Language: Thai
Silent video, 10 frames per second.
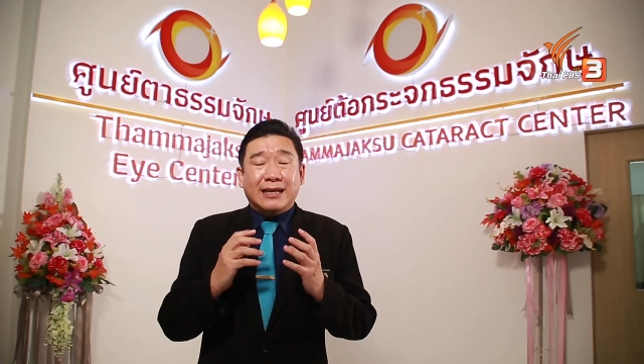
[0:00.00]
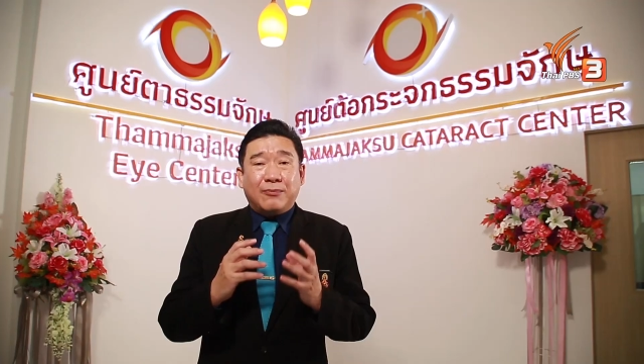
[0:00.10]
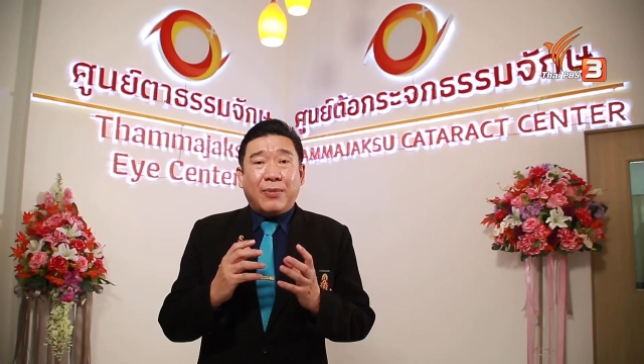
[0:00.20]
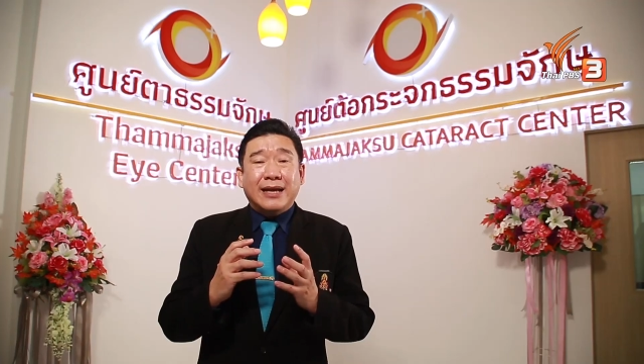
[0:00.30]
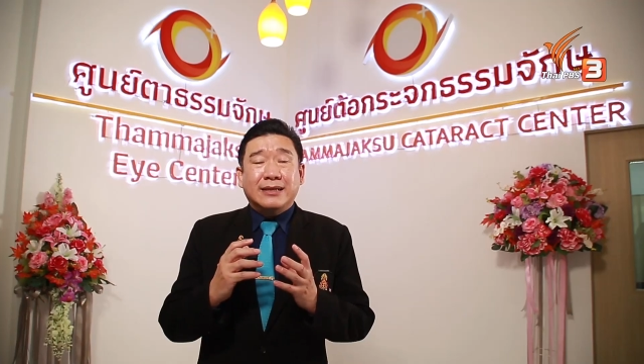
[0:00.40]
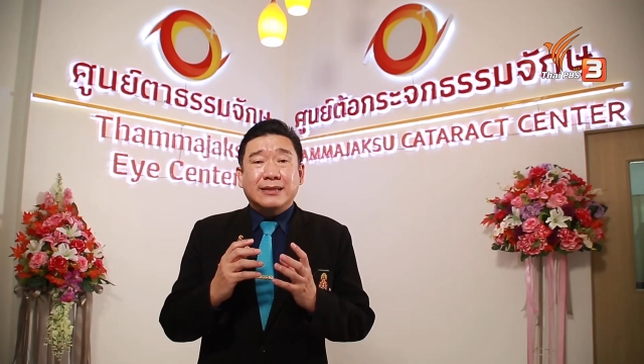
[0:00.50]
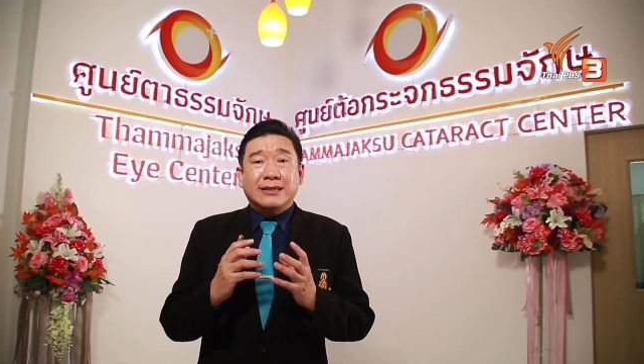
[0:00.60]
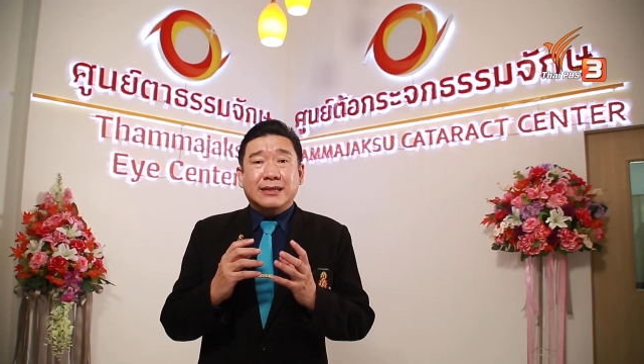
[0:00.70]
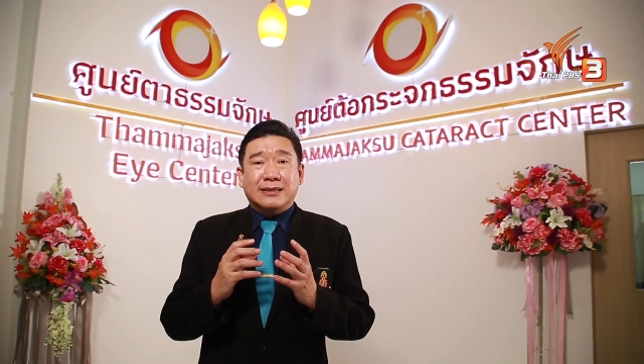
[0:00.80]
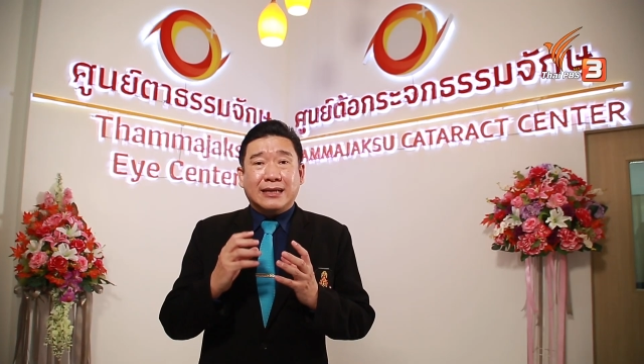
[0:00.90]
อันดัดไปคื
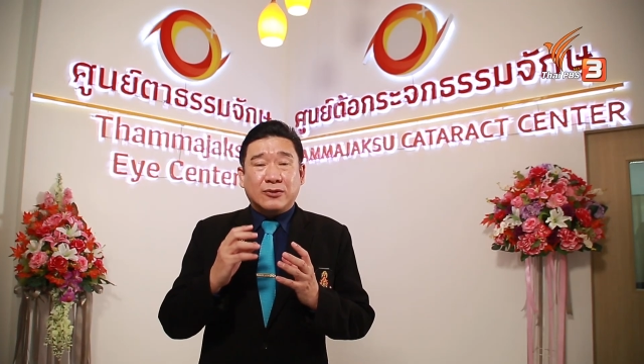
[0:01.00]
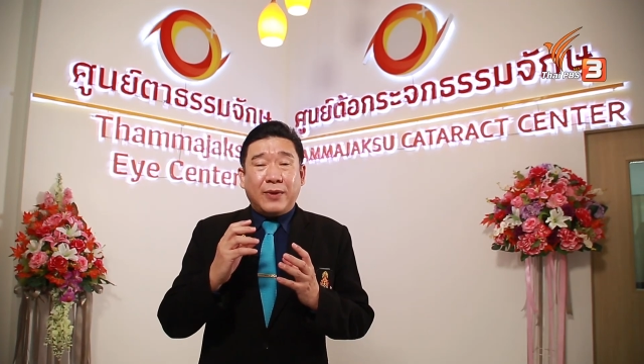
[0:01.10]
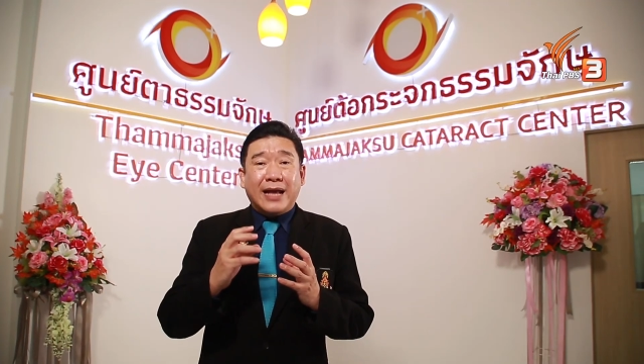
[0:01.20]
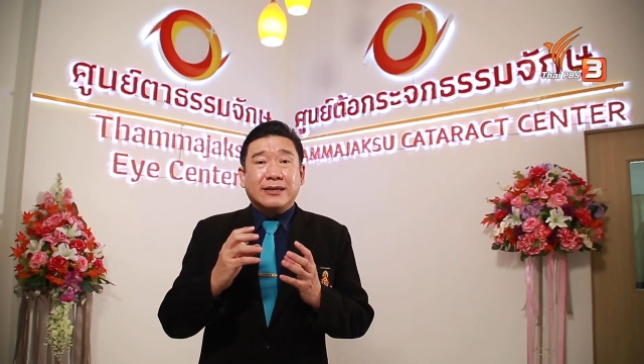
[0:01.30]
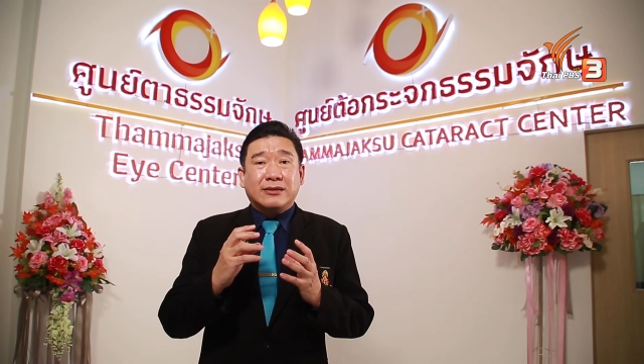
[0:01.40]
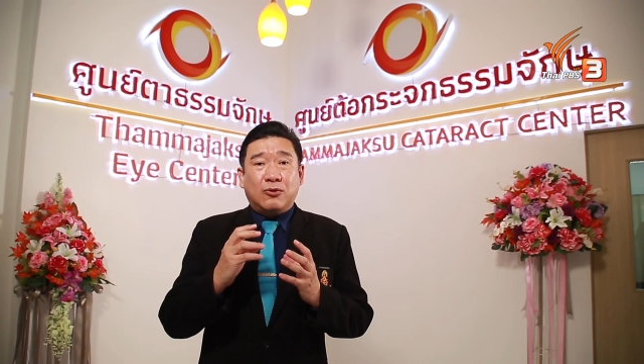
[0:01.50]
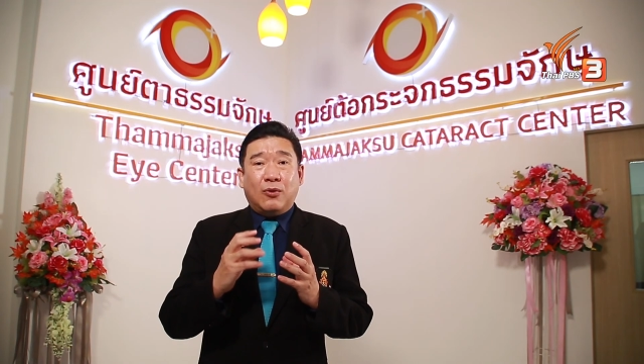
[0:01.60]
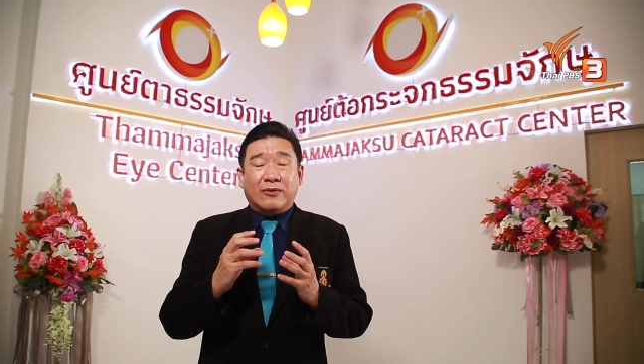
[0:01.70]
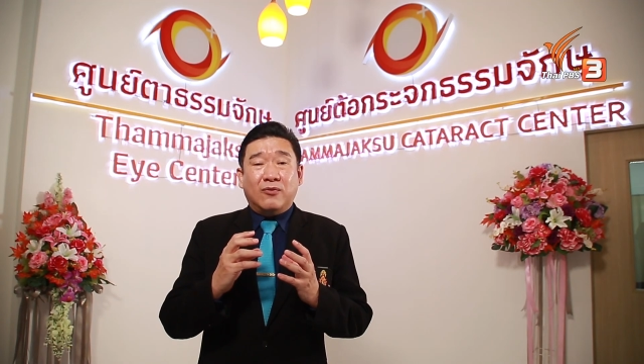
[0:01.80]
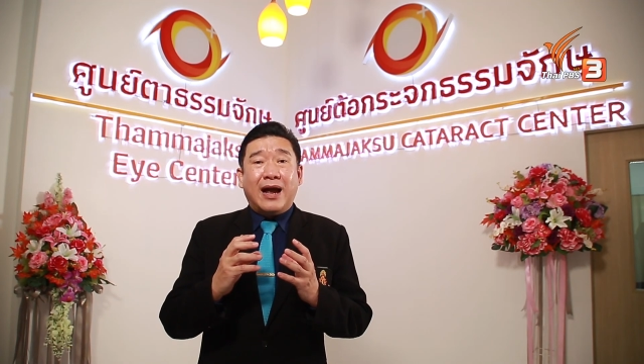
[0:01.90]
อจักษุแพทย์จะตร
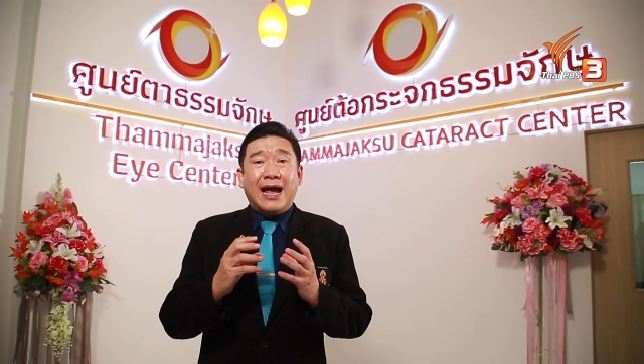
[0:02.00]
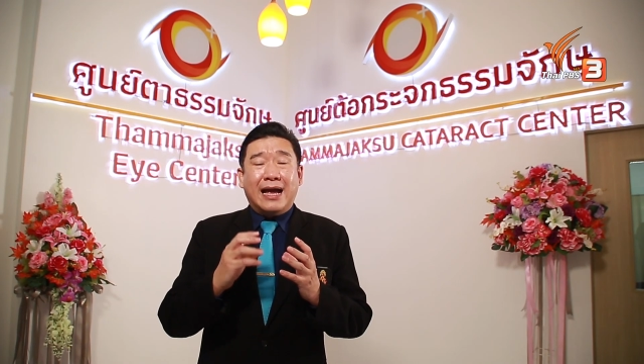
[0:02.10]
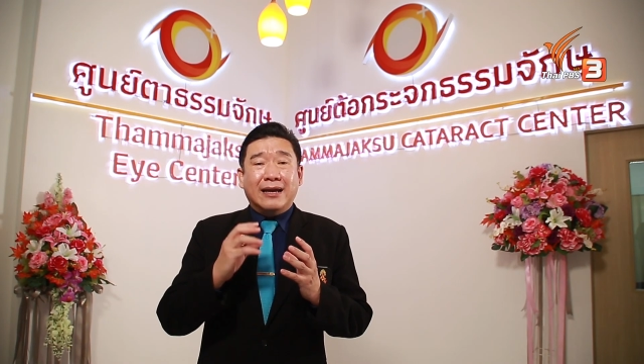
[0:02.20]
วจว่า